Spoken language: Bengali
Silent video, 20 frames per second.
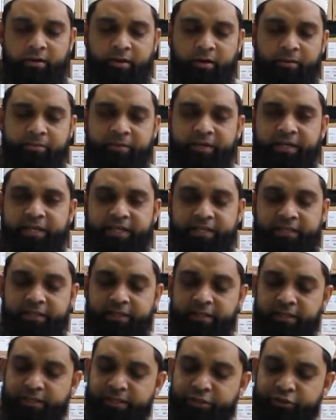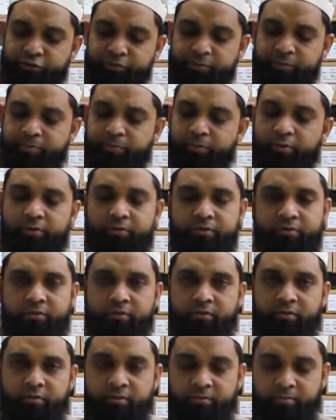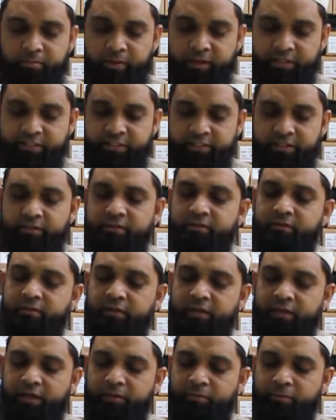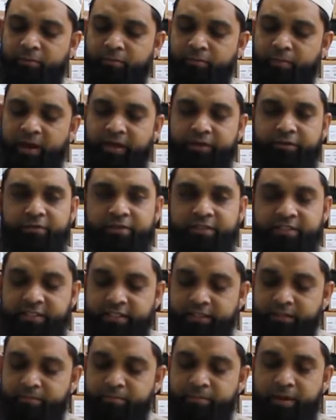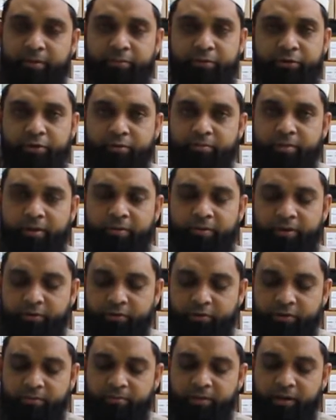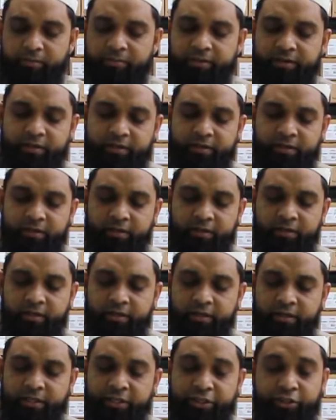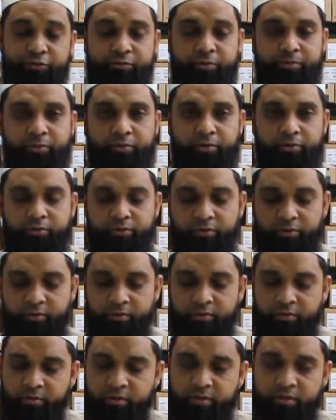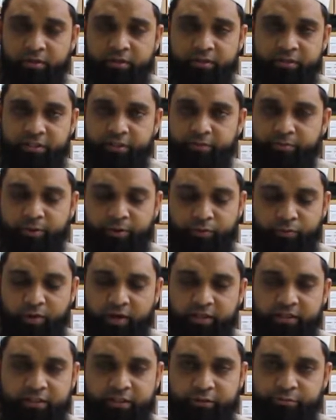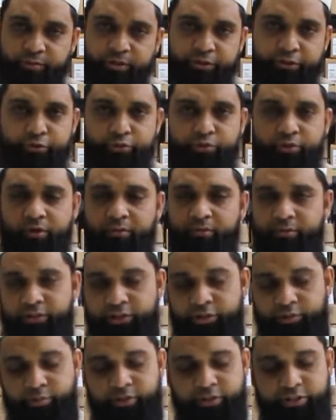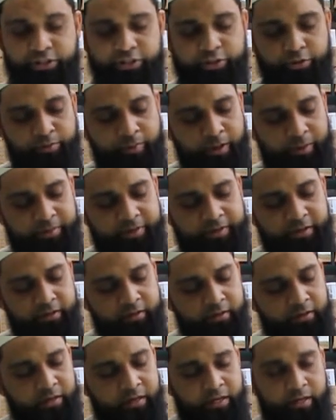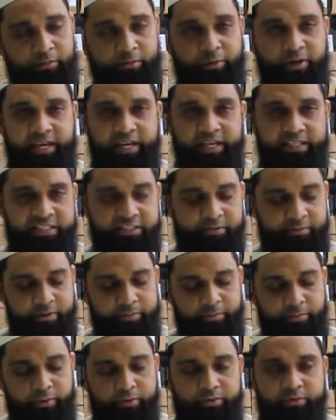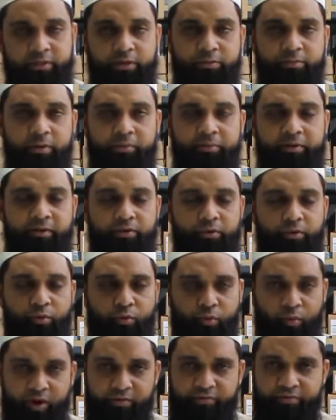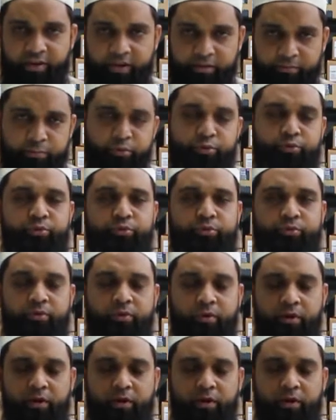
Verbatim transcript: আপনারা এটাতে ইউএসবি পোর্ট পাচ্ছেন এবং মাইক্রো এসডি মেমোরিও ব্যবহার করতে পারবেন ইউএসবি পোর্টগুলো থ্রি পয়েন্ট ওয়ান থ্রি পয়েন্ট টু এবং থ্রি পয়েন্ট জিরো পাবেন এবং এইচডিএমআই পোর্টটাও পাবেন ওয়াইফাই ব্লুটুথ